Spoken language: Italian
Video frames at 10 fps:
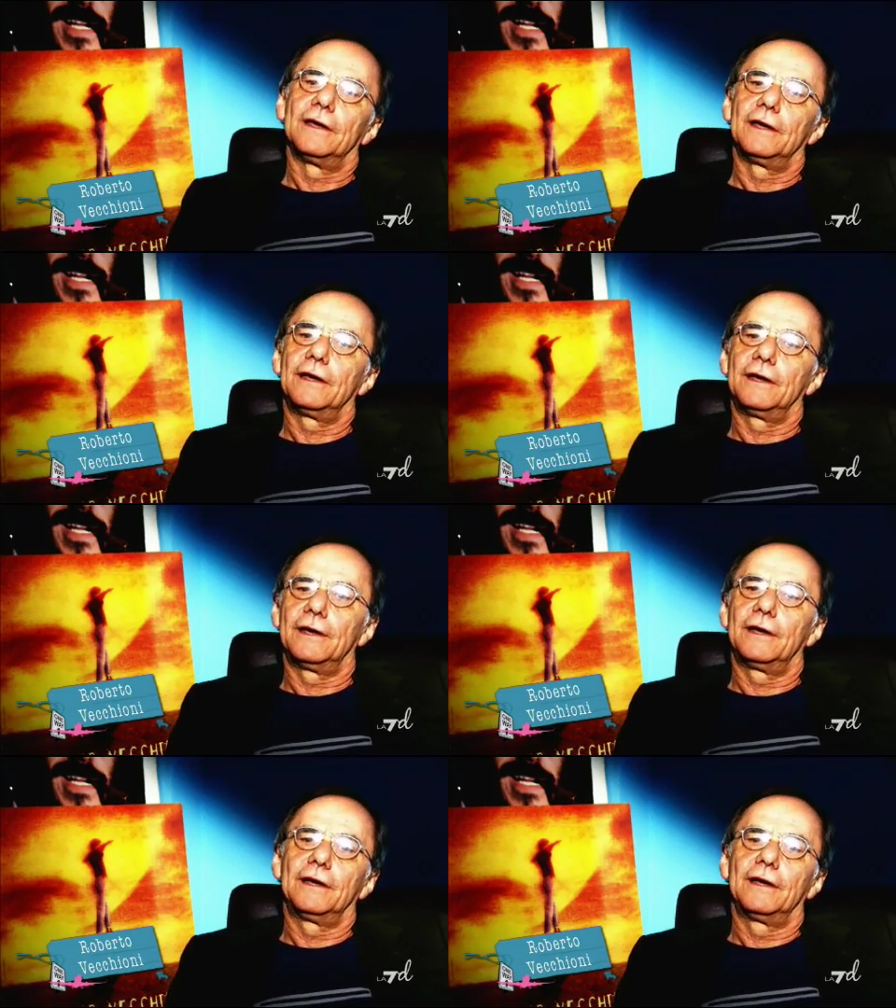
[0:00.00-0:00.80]

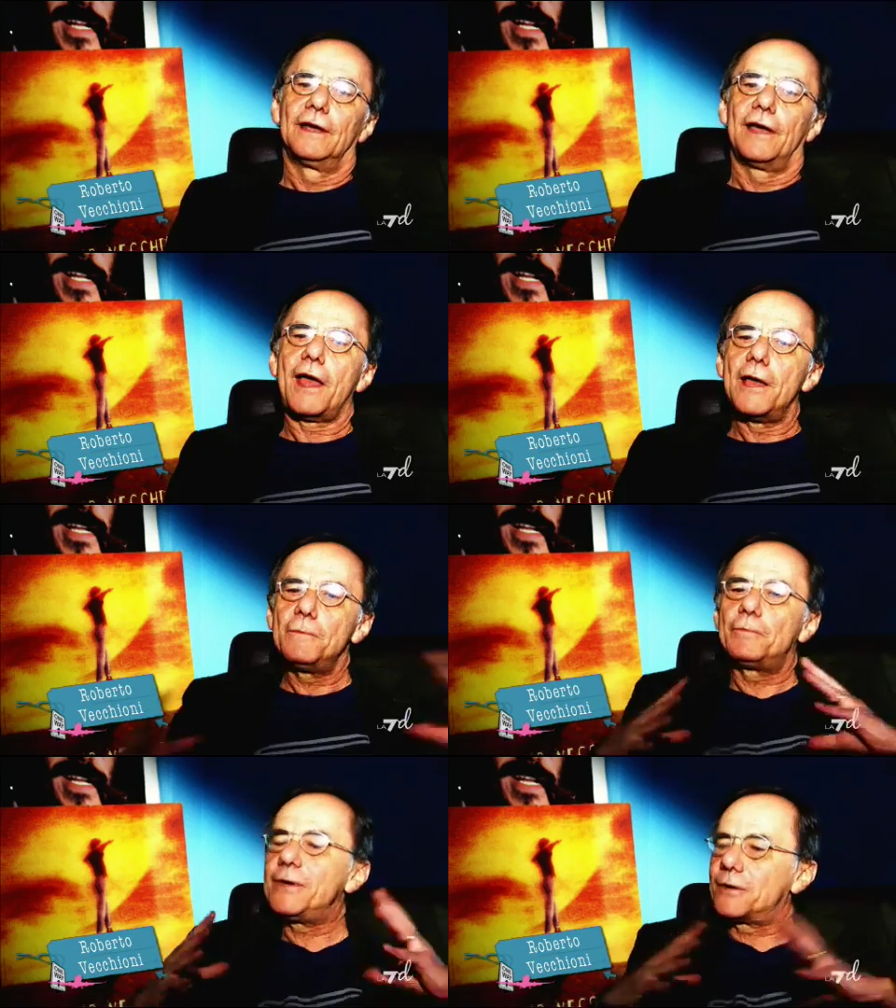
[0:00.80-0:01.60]
Eh, è
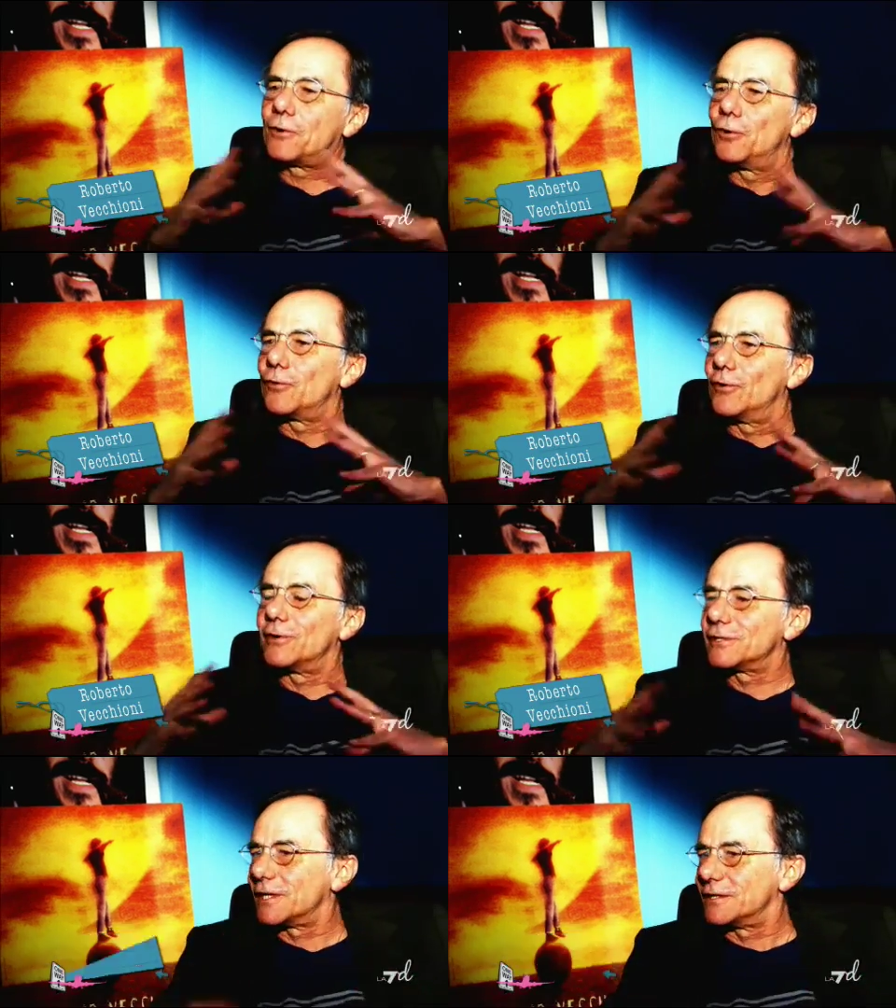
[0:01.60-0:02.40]
in piccolo
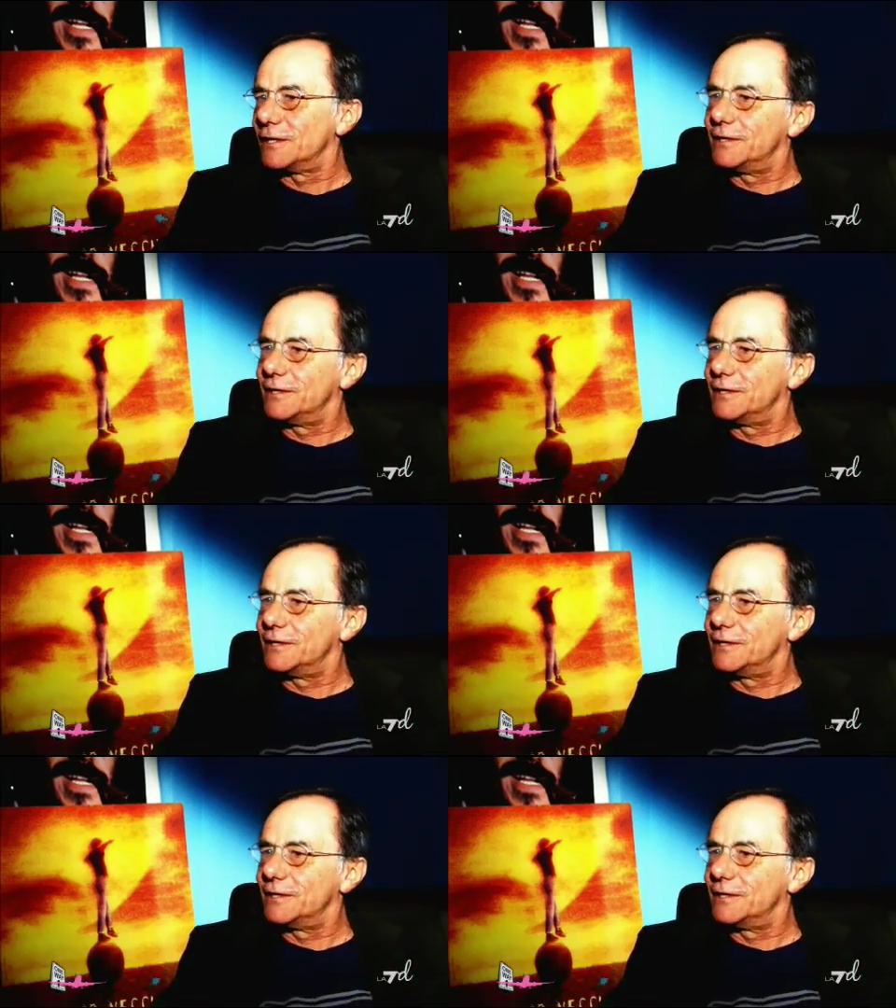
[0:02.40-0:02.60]
quello che è stata